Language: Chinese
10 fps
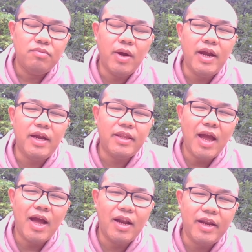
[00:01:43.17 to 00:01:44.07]
伟
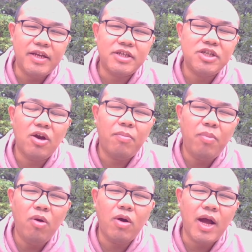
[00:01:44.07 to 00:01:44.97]
大领袖
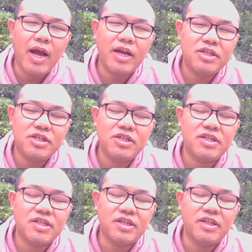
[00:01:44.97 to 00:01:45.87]
迫害致
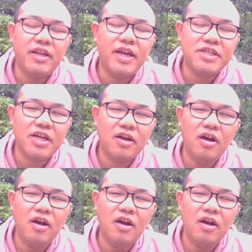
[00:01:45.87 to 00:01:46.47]
死的那些